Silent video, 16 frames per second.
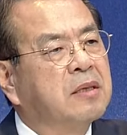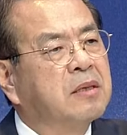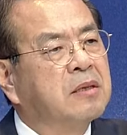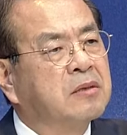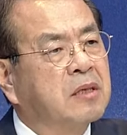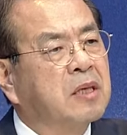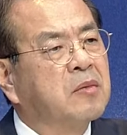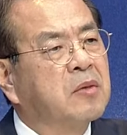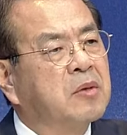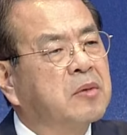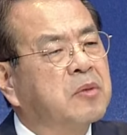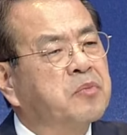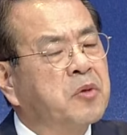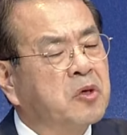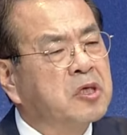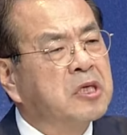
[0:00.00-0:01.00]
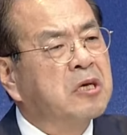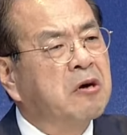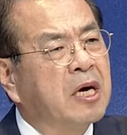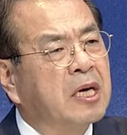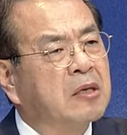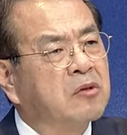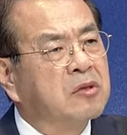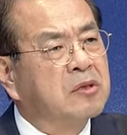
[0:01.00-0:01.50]
어떻게 보면 표징과
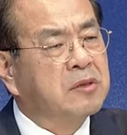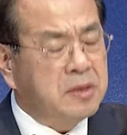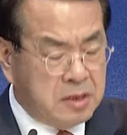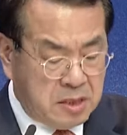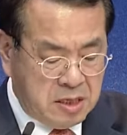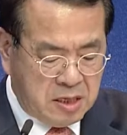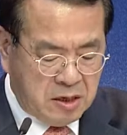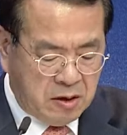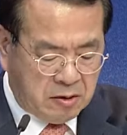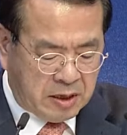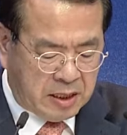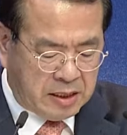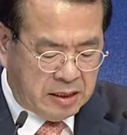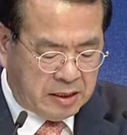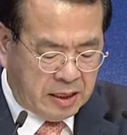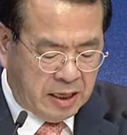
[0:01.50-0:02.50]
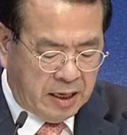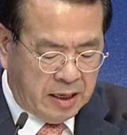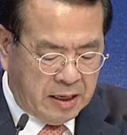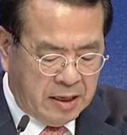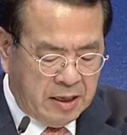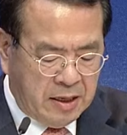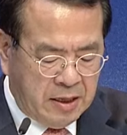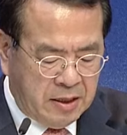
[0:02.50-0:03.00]
같은 역할일 때
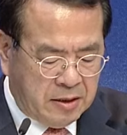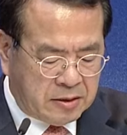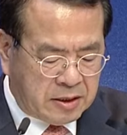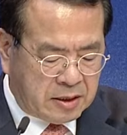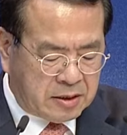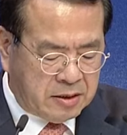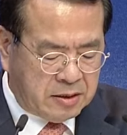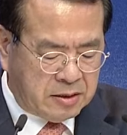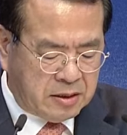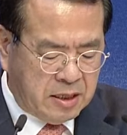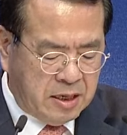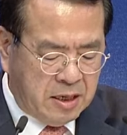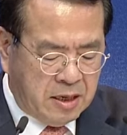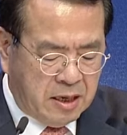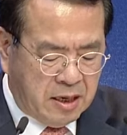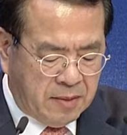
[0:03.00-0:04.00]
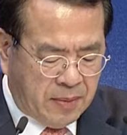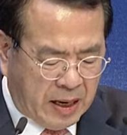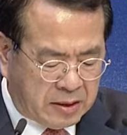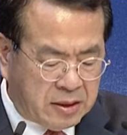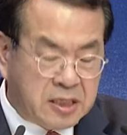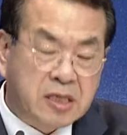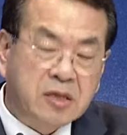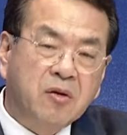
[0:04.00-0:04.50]
어쨌든
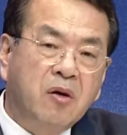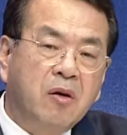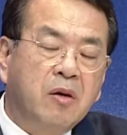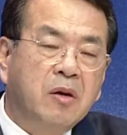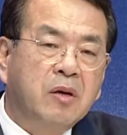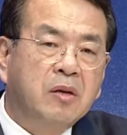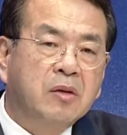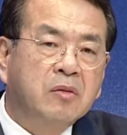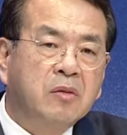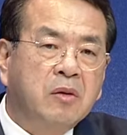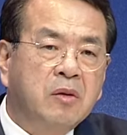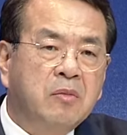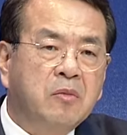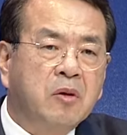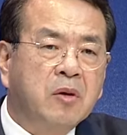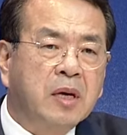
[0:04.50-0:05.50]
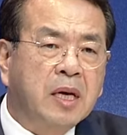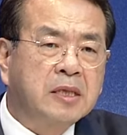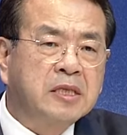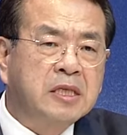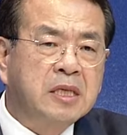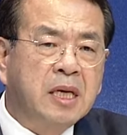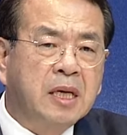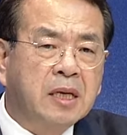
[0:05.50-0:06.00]
받으시고 또 뭔가
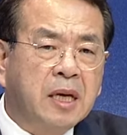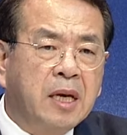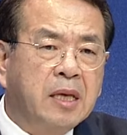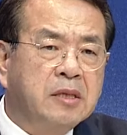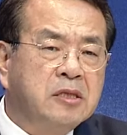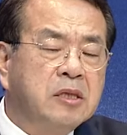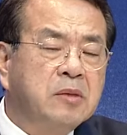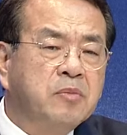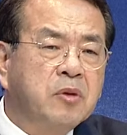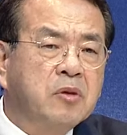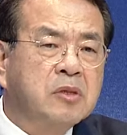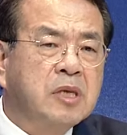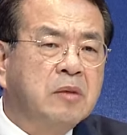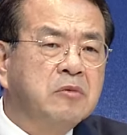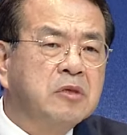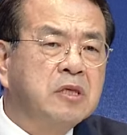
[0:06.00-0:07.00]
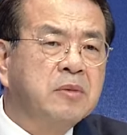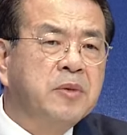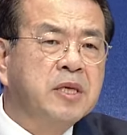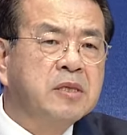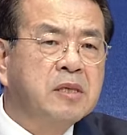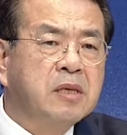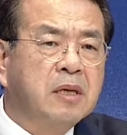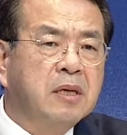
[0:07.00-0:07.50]
신앙의 증표로
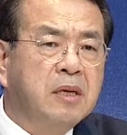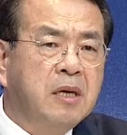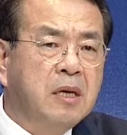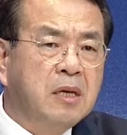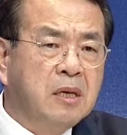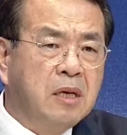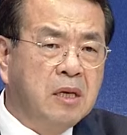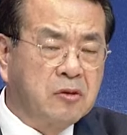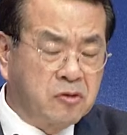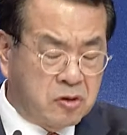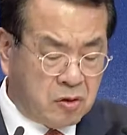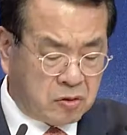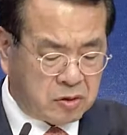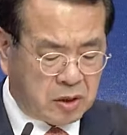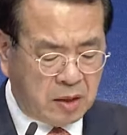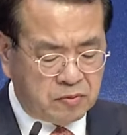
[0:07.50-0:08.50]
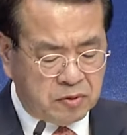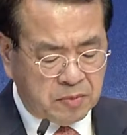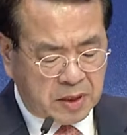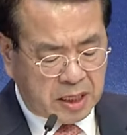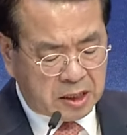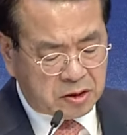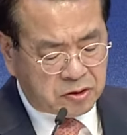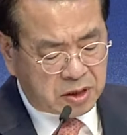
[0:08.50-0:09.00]
삼으시면서 구속사에
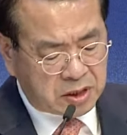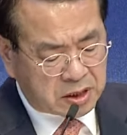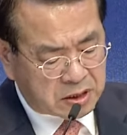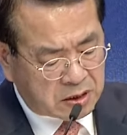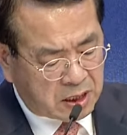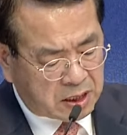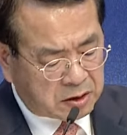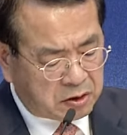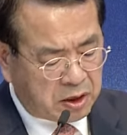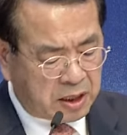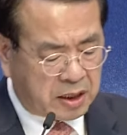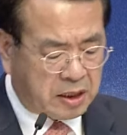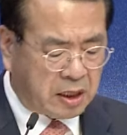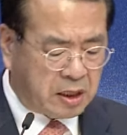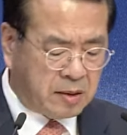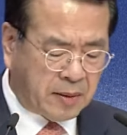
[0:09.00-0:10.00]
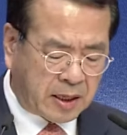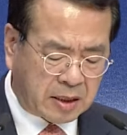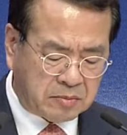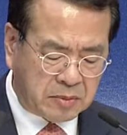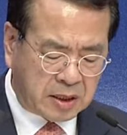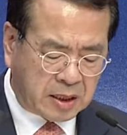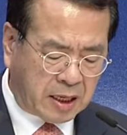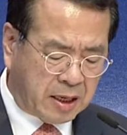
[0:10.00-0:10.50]
분발할 수 있는 그런 기회가 되길
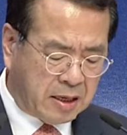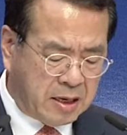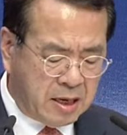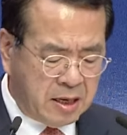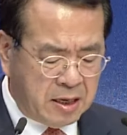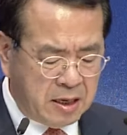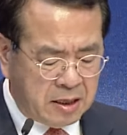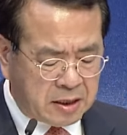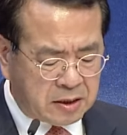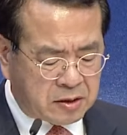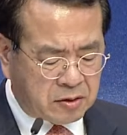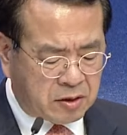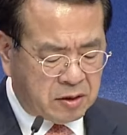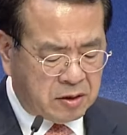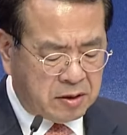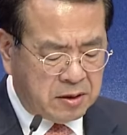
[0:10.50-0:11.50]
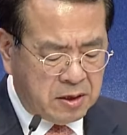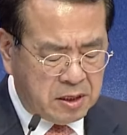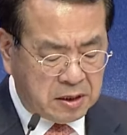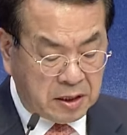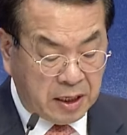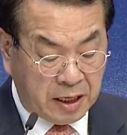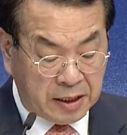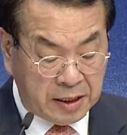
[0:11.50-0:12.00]
바랍니다. 끝으로
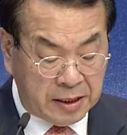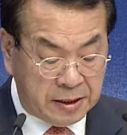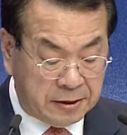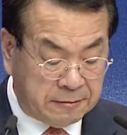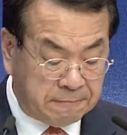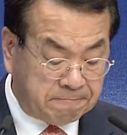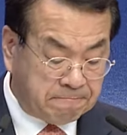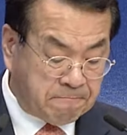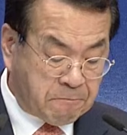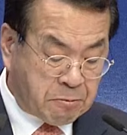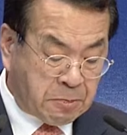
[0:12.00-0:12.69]
내일